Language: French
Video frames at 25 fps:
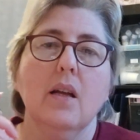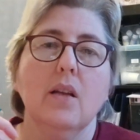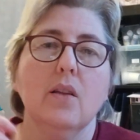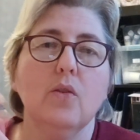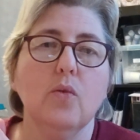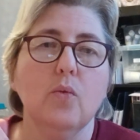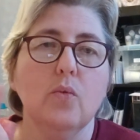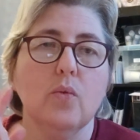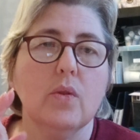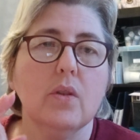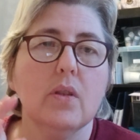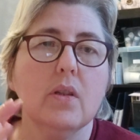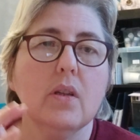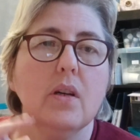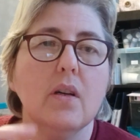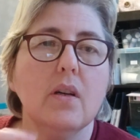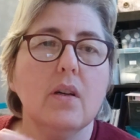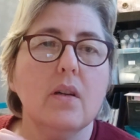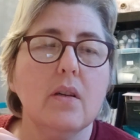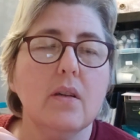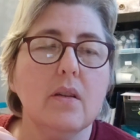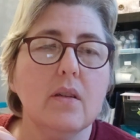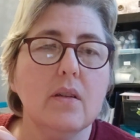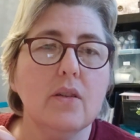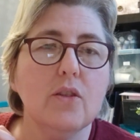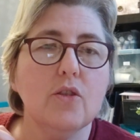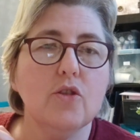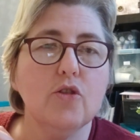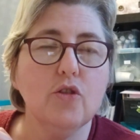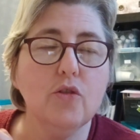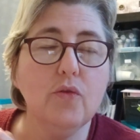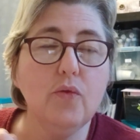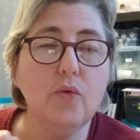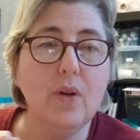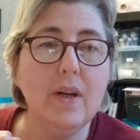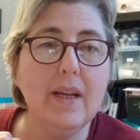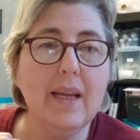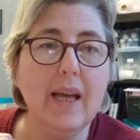Donc, euh,
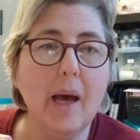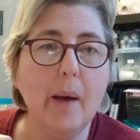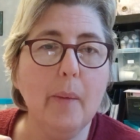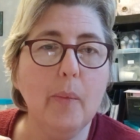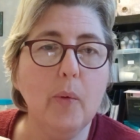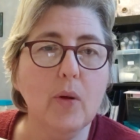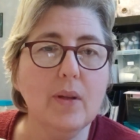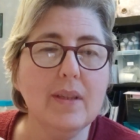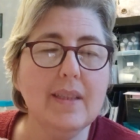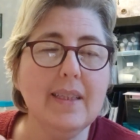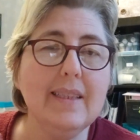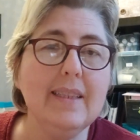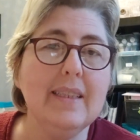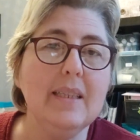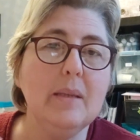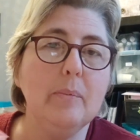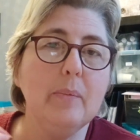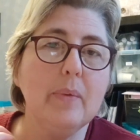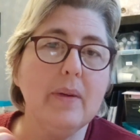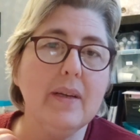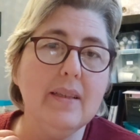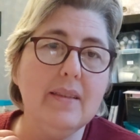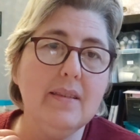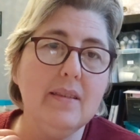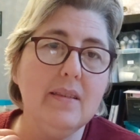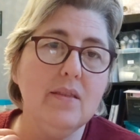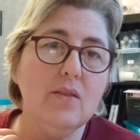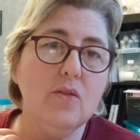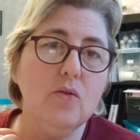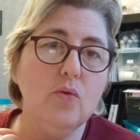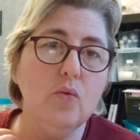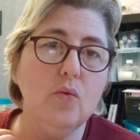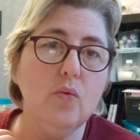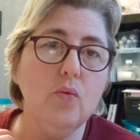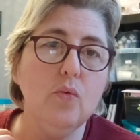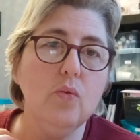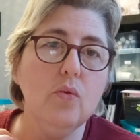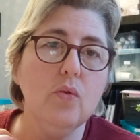je voulais apporter des
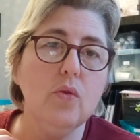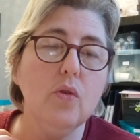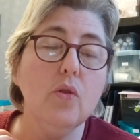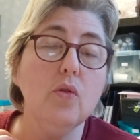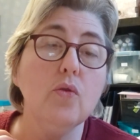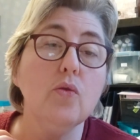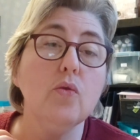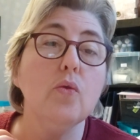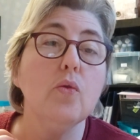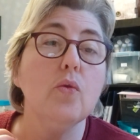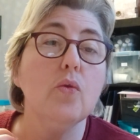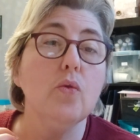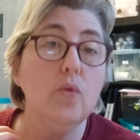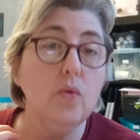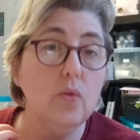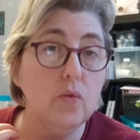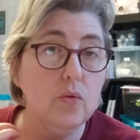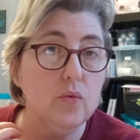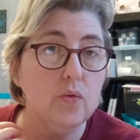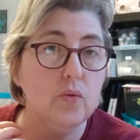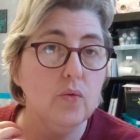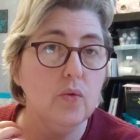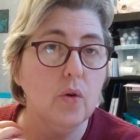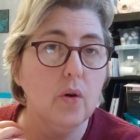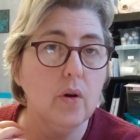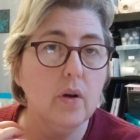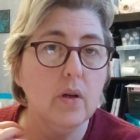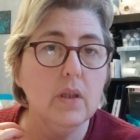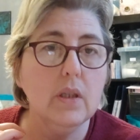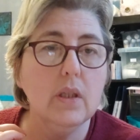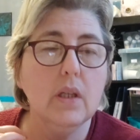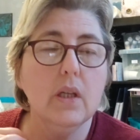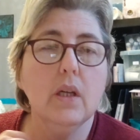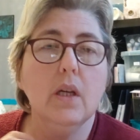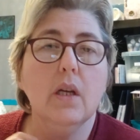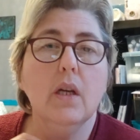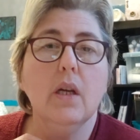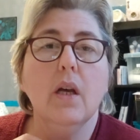précisions quant au concours.
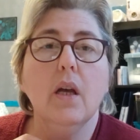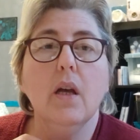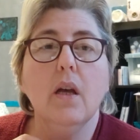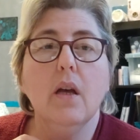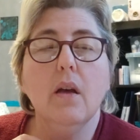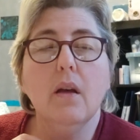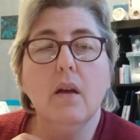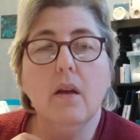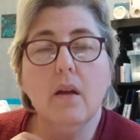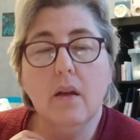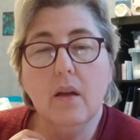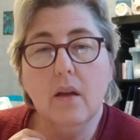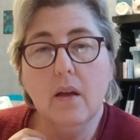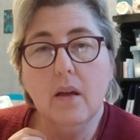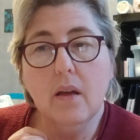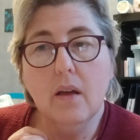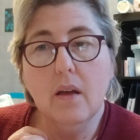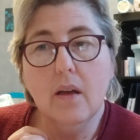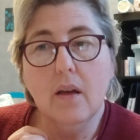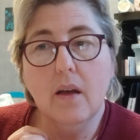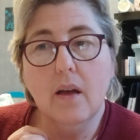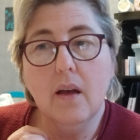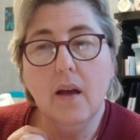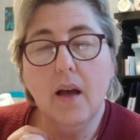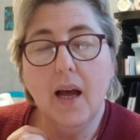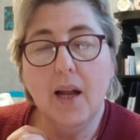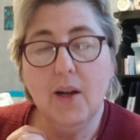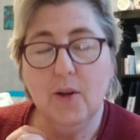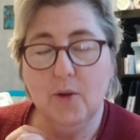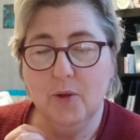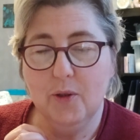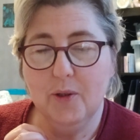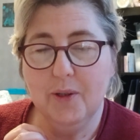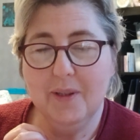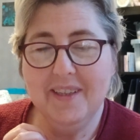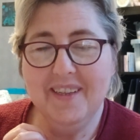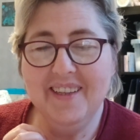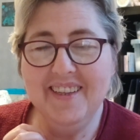
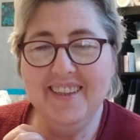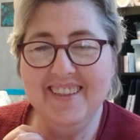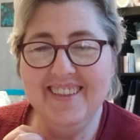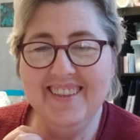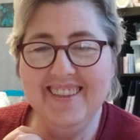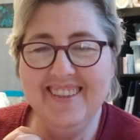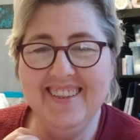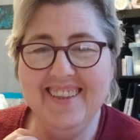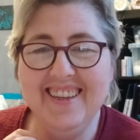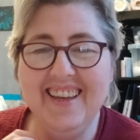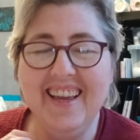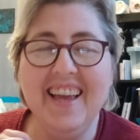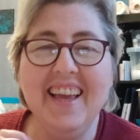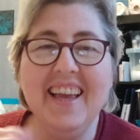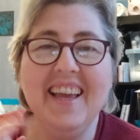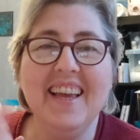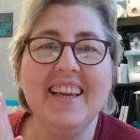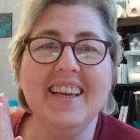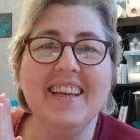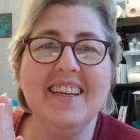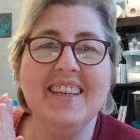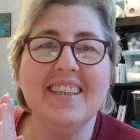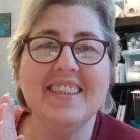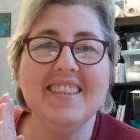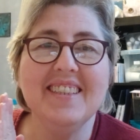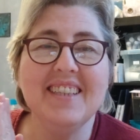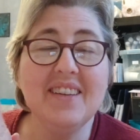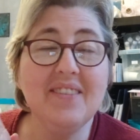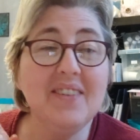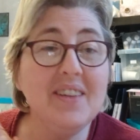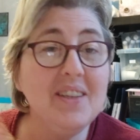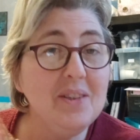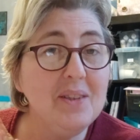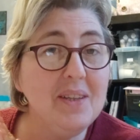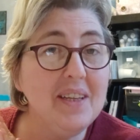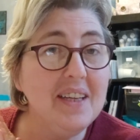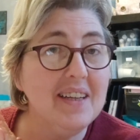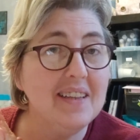Alors,
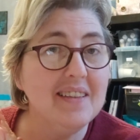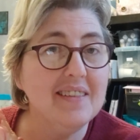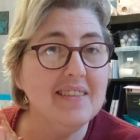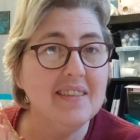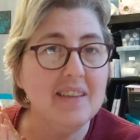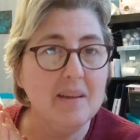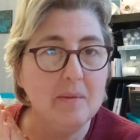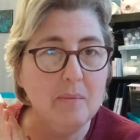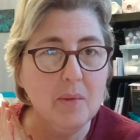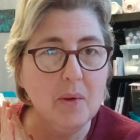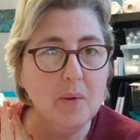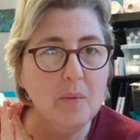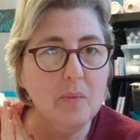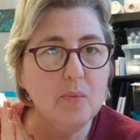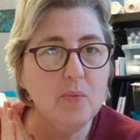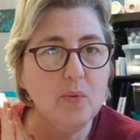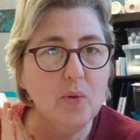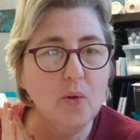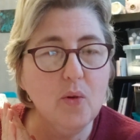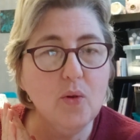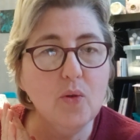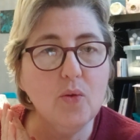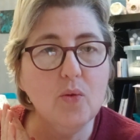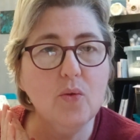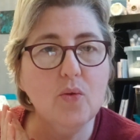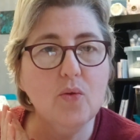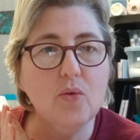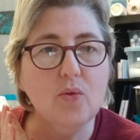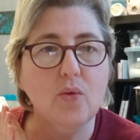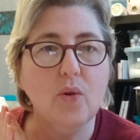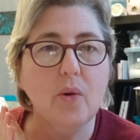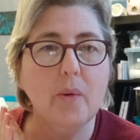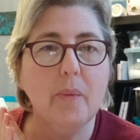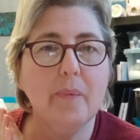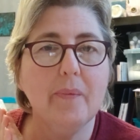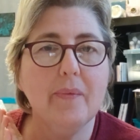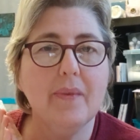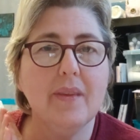j'avais donné un thème pour le
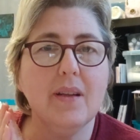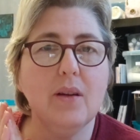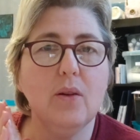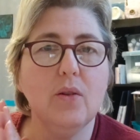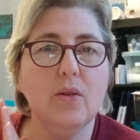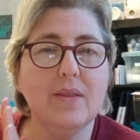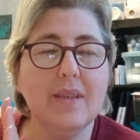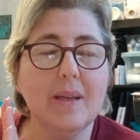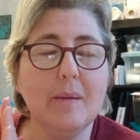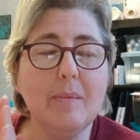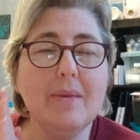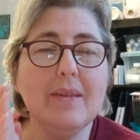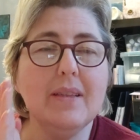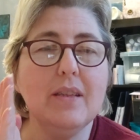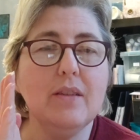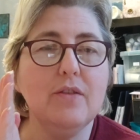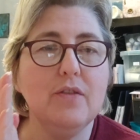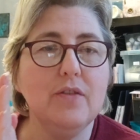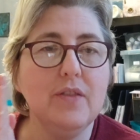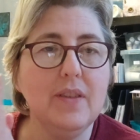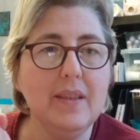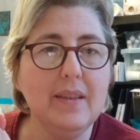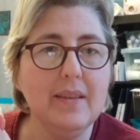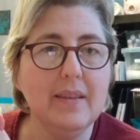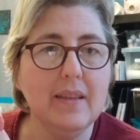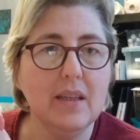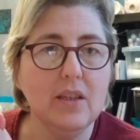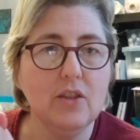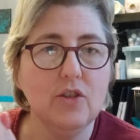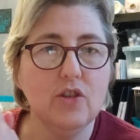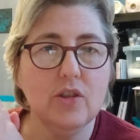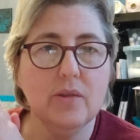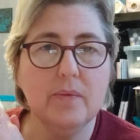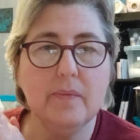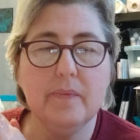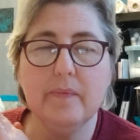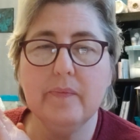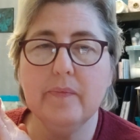concours. Le thème était
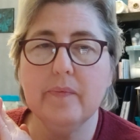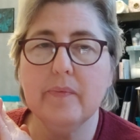vintage.